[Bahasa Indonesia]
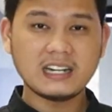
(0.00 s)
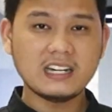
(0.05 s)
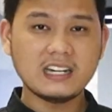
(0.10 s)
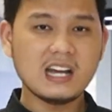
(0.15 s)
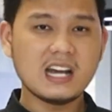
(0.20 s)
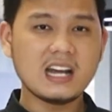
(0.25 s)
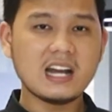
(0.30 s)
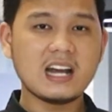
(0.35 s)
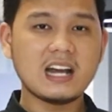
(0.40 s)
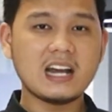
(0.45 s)

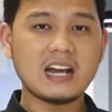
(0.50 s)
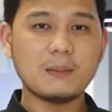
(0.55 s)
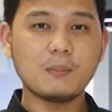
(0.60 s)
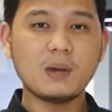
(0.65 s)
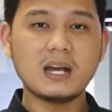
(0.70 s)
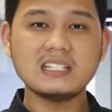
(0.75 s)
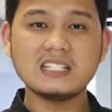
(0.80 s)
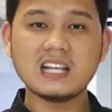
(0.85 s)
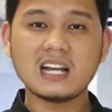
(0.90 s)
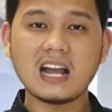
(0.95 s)
ada
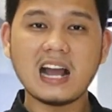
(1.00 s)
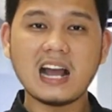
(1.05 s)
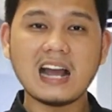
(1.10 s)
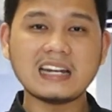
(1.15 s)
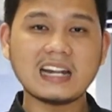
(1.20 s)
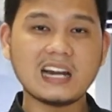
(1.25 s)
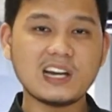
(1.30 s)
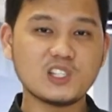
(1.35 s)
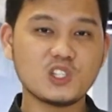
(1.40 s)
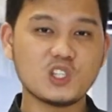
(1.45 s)
banyak
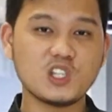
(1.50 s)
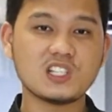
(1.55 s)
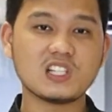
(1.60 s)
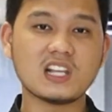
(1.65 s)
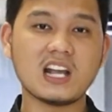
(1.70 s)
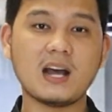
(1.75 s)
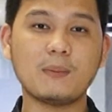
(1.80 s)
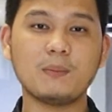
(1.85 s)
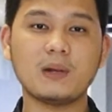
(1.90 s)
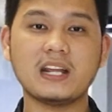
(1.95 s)
analisis
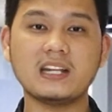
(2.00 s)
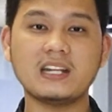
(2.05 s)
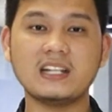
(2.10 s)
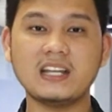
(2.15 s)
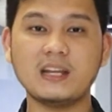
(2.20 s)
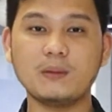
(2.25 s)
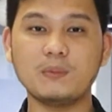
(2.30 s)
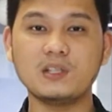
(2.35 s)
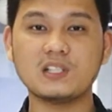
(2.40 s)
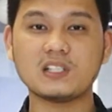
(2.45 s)
saham
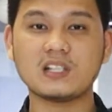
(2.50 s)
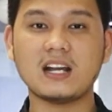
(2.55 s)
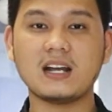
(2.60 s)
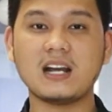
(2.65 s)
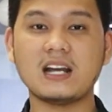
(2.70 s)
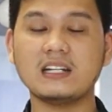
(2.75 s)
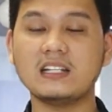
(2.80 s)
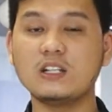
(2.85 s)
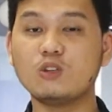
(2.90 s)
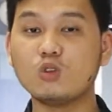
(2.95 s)
lainnya yang
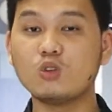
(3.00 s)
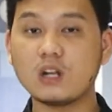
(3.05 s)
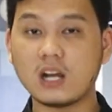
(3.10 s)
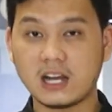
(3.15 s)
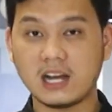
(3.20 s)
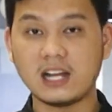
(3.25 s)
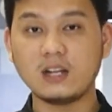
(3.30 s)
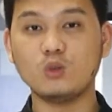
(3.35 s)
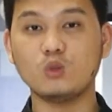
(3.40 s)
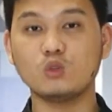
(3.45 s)
bisa
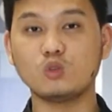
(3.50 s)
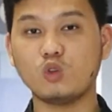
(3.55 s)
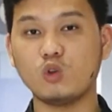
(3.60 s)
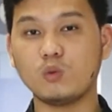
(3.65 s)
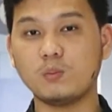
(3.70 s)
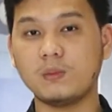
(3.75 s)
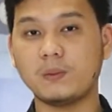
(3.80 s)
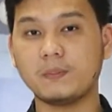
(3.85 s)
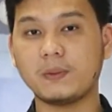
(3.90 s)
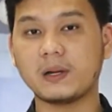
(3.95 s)
digunakan
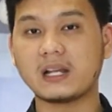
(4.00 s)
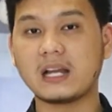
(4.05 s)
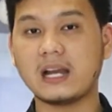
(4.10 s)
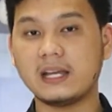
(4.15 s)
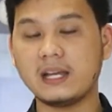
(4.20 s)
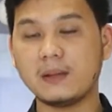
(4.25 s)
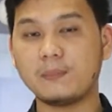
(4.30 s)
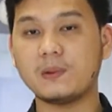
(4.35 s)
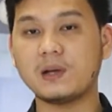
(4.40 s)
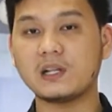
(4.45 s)
untuk
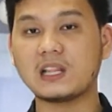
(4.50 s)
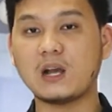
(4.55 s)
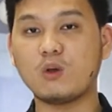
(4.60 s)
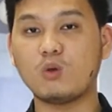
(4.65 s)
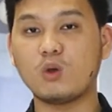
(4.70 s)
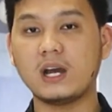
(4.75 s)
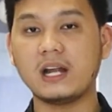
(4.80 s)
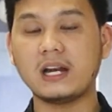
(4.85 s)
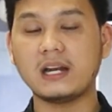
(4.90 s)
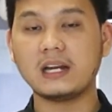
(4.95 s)
memperkaya
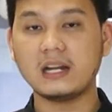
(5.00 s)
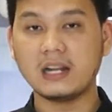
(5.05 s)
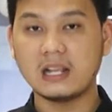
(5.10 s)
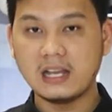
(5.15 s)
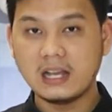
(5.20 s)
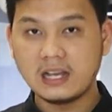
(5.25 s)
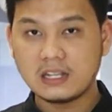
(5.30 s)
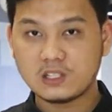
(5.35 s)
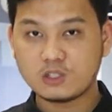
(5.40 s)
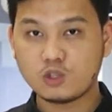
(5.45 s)
pengetahuan
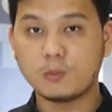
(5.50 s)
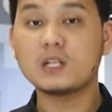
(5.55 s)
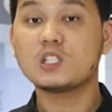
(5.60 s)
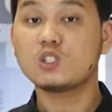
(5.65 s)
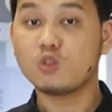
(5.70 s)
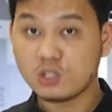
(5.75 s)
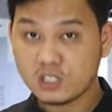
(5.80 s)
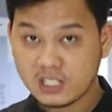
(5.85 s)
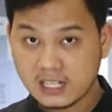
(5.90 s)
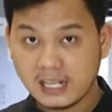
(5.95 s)
Sobat
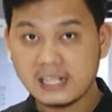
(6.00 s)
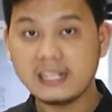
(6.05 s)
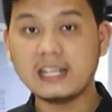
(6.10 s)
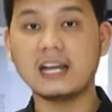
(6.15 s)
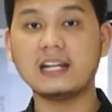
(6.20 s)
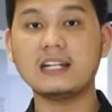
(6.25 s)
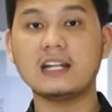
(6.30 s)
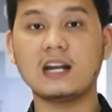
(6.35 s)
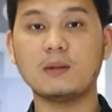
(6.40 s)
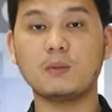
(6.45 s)
Cuan
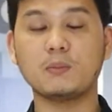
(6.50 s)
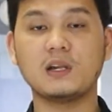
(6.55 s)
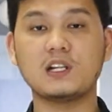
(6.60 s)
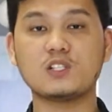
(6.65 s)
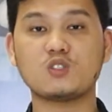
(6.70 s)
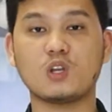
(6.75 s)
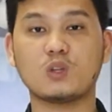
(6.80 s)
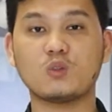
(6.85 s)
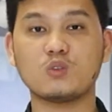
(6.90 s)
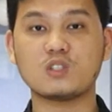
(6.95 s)
sekalian dalam
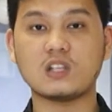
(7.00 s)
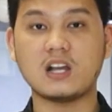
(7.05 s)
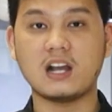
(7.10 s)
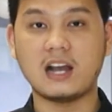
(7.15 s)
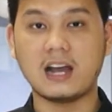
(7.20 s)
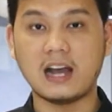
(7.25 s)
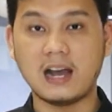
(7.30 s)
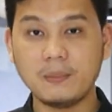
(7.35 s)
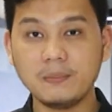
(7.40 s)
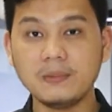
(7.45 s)
memilih suatu
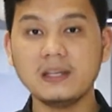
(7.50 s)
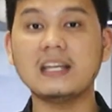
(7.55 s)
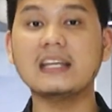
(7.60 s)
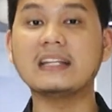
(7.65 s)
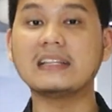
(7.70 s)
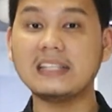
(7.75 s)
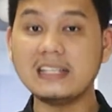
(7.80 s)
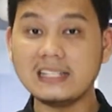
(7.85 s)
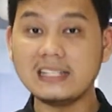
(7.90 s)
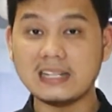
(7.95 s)
saham.
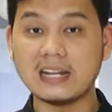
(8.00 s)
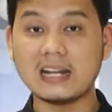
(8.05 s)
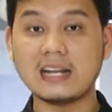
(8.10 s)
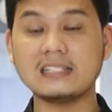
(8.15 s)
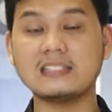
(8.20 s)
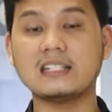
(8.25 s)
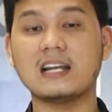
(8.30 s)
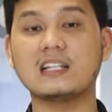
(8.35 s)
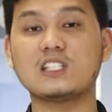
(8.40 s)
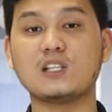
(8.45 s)

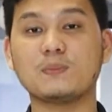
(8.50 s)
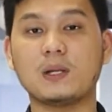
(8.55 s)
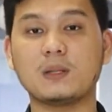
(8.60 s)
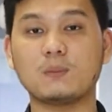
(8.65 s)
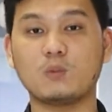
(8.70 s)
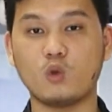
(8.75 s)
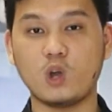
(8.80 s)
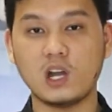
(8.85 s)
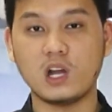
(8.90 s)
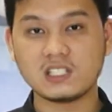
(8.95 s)
Intinya, jangan
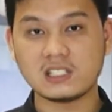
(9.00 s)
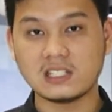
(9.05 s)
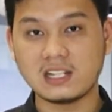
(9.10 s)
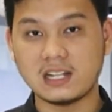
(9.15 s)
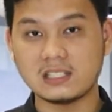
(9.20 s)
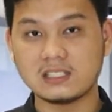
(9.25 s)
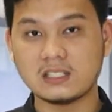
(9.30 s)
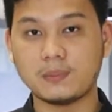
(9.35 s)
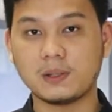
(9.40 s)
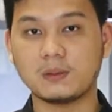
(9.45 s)
cepat puas
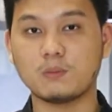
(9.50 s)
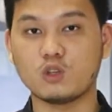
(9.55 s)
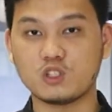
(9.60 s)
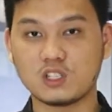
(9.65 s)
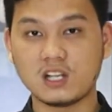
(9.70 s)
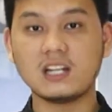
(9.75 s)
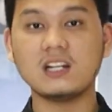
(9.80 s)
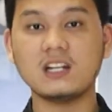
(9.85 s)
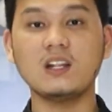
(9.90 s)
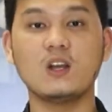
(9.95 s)
dan cepat
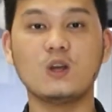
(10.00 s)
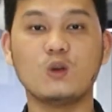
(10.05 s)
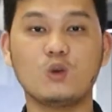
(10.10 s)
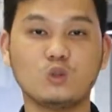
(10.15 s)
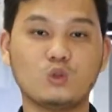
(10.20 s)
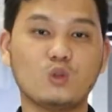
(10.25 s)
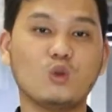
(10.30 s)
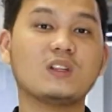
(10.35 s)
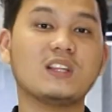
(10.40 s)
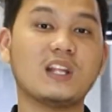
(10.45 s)
bosan
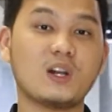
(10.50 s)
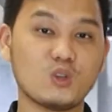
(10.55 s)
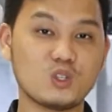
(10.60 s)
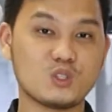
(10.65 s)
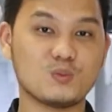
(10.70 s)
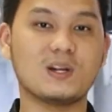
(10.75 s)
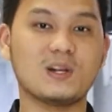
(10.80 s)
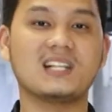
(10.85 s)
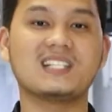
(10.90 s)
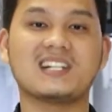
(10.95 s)
untuk
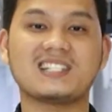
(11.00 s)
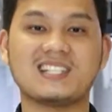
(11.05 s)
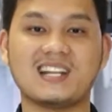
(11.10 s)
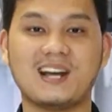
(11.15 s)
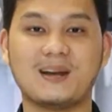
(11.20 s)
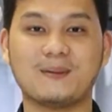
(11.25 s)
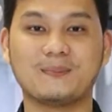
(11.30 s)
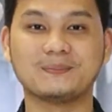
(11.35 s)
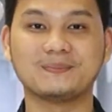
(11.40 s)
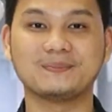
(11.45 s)
terus belajar
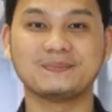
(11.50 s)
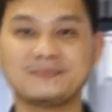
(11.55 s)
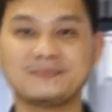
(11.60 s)
saham.